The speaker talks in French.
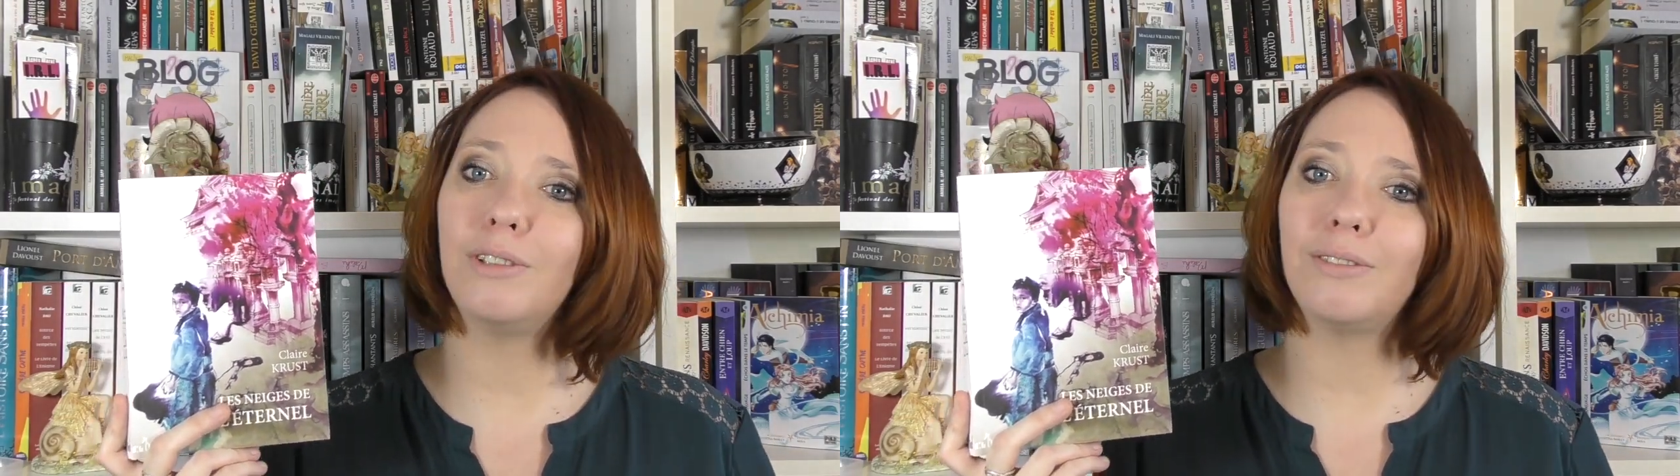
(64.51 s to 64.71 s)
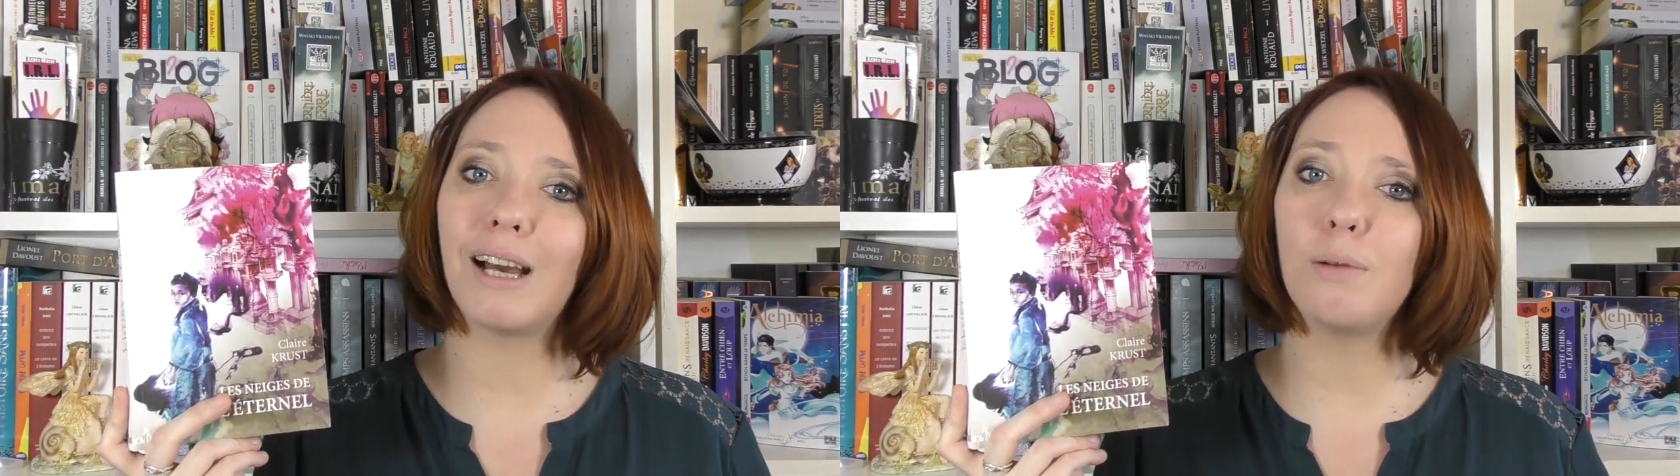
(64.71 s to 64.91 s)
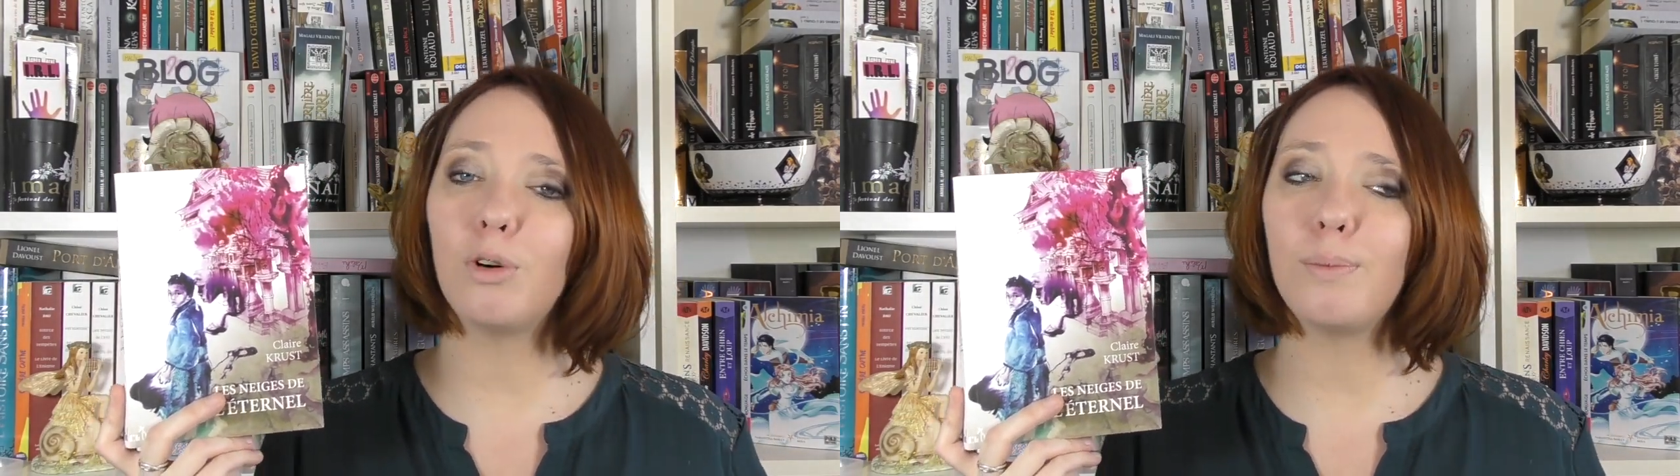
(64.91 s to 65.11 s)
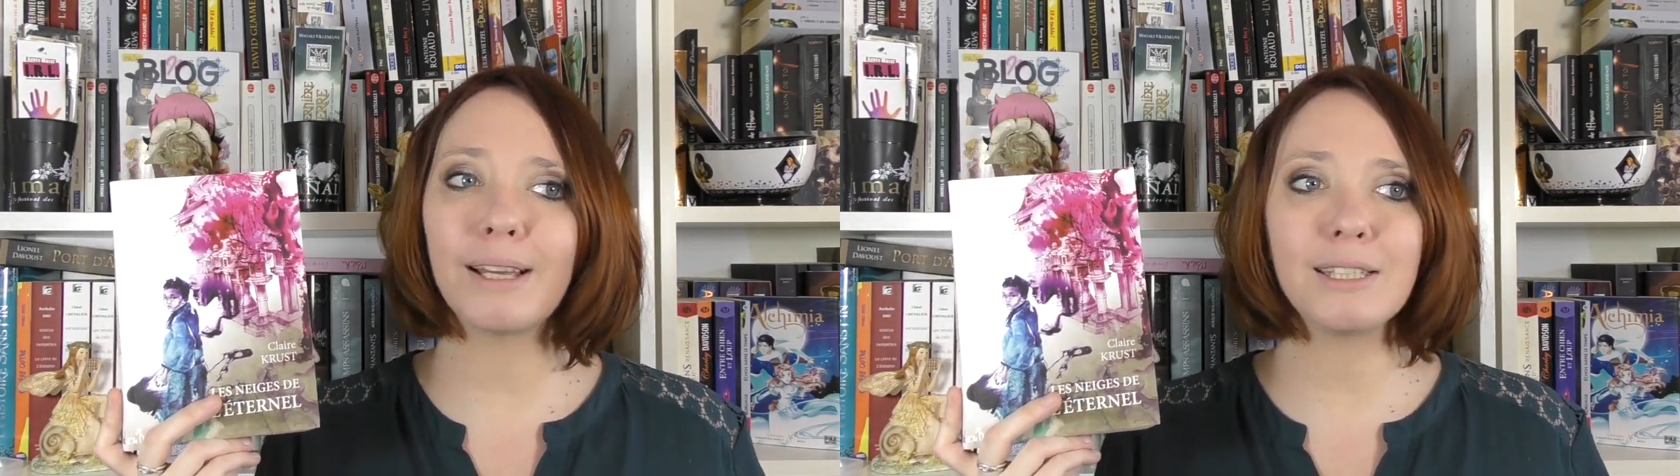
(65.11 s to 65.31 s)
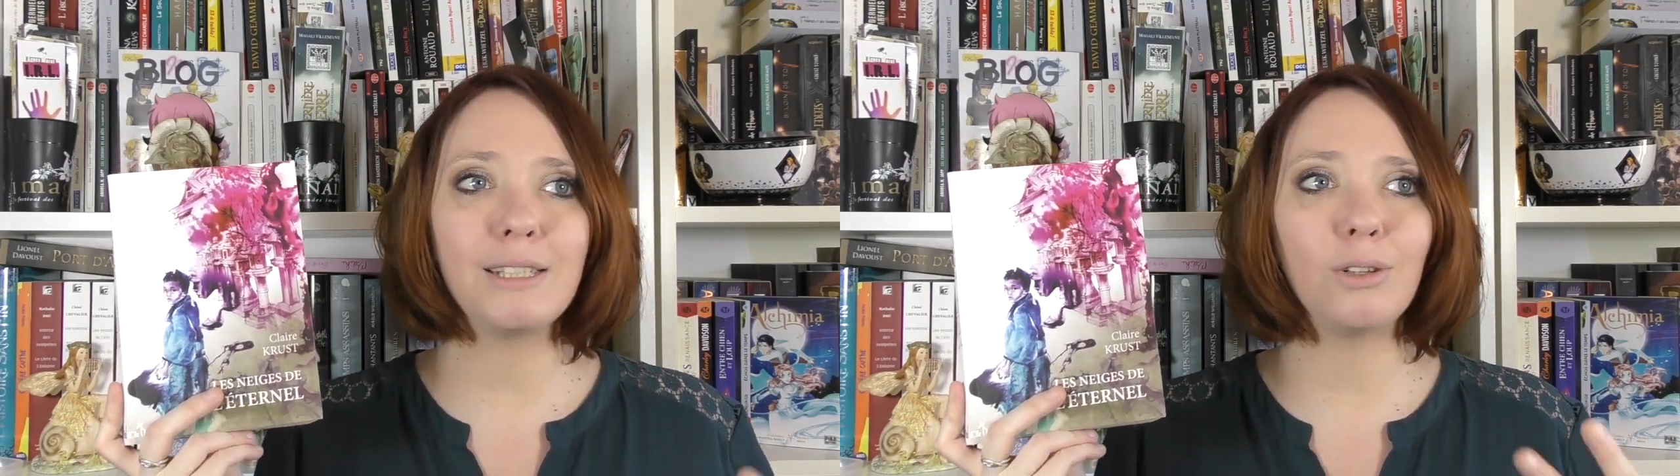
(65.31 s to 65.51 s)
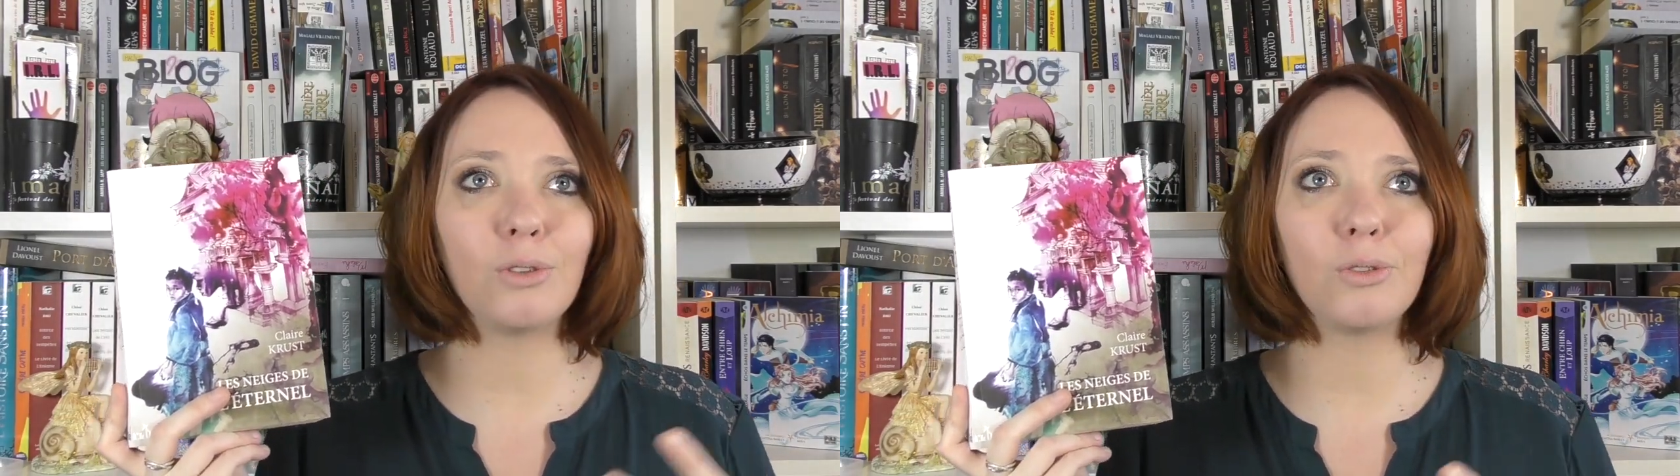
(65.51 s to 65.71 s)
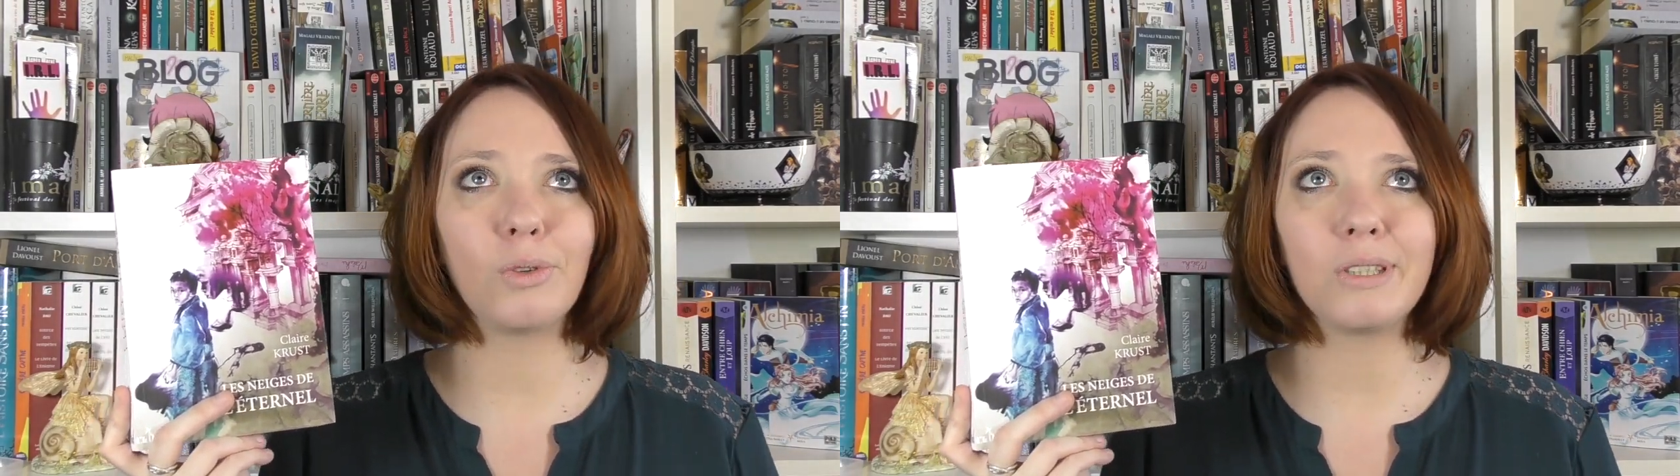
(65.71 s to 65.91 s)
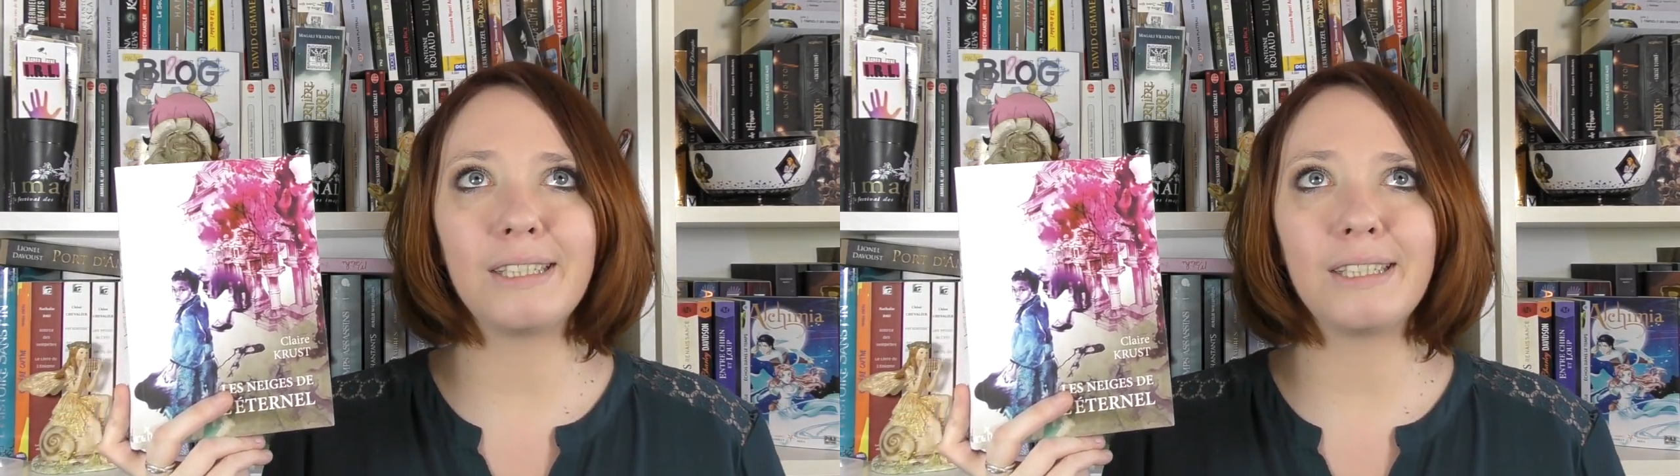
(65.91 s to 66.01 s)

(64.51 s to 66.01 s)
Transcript: est vraiment bercé dans,